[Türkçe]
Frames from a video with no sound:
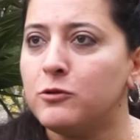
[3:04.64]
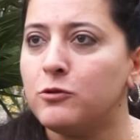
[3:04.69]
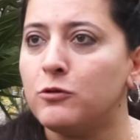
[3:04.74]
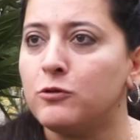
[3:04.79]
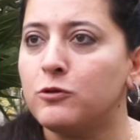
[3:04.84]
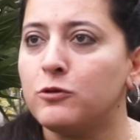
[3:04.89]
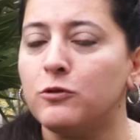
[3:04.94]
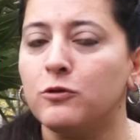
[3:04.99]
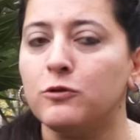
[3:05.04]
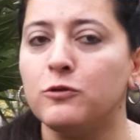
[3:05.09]

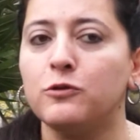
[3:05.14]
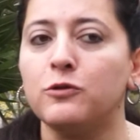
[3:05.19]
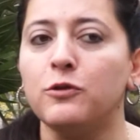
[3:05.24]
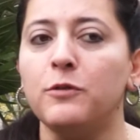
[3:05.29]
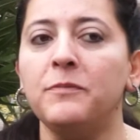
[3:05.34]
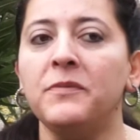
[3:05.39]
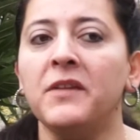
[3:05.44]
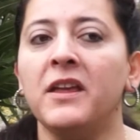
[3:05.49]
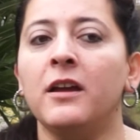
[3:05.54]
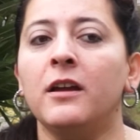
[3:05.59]
söz konusu.
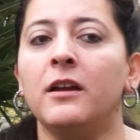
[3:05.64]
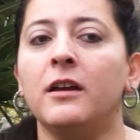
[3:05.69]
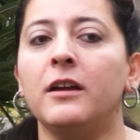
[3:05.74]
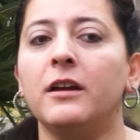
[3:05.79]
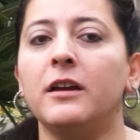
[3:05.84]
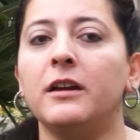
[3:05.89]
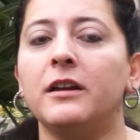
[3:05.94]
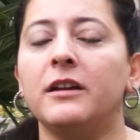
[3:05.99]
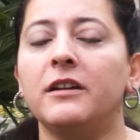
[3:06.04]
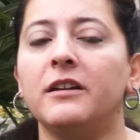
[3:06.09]

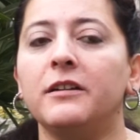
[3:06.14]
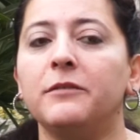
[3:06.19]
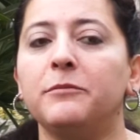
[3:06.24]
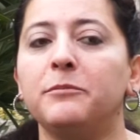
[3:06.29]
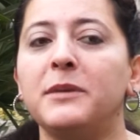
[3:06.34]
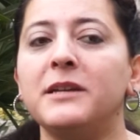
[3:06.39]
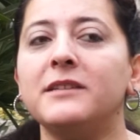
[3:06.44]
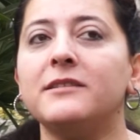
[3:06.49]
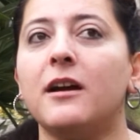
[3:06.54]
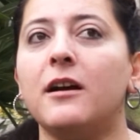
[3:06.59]
E,
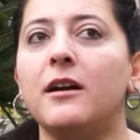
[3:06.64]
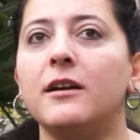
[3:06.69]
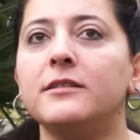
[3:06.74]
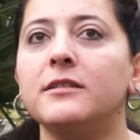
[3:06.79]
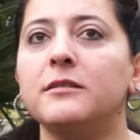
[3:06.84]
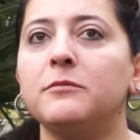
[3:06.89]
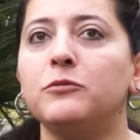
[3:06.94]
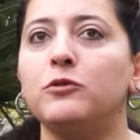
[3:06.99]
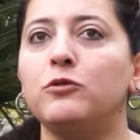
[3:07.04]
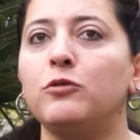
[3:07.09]
biz
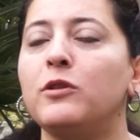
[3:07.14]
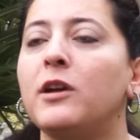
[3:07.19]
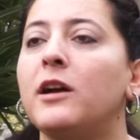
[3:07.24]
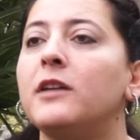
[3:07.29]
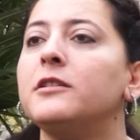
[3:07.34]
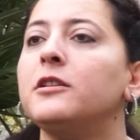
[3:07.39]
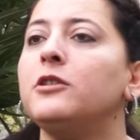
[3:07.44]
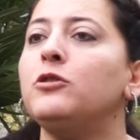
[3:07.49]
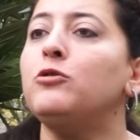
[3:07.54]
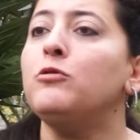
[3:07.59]
artık
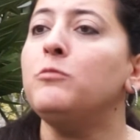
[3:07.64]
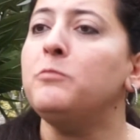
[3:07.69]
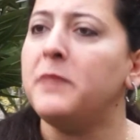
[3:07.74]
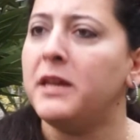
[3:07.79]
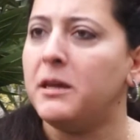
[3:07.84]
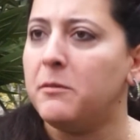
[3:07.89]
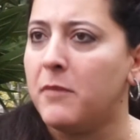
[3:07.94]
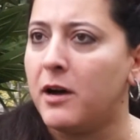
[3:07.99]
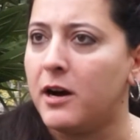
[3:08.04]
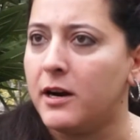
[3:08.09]
dünyadaki tüm
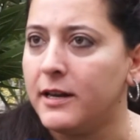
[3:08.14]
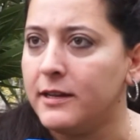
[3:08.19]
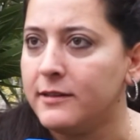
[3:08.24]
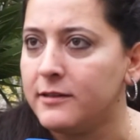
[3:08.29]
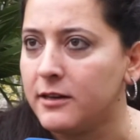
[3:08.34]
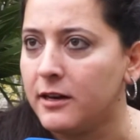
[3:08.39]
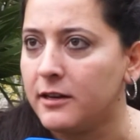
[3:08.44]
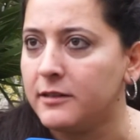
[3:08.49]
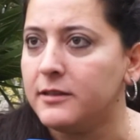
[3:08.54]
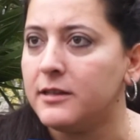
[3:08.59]
mimari
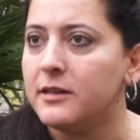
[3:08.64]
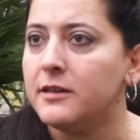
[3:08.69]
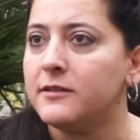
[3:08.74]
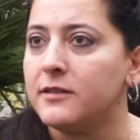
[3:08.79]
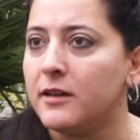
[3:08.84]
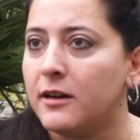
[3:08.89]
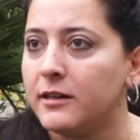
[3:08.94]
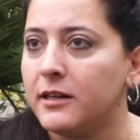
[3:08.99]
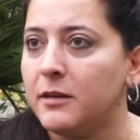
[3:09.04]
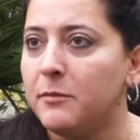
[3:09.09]
trendleri
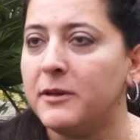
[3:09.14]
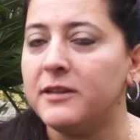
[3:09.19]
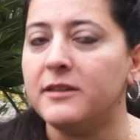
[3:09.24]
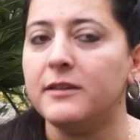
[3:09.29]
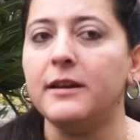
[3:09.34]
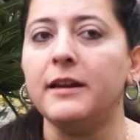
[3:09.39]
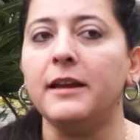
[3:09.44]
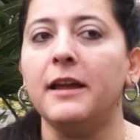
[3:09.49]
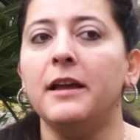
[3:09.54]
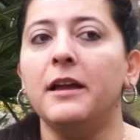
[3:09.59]
takip
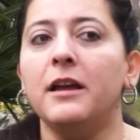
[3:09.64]
ederek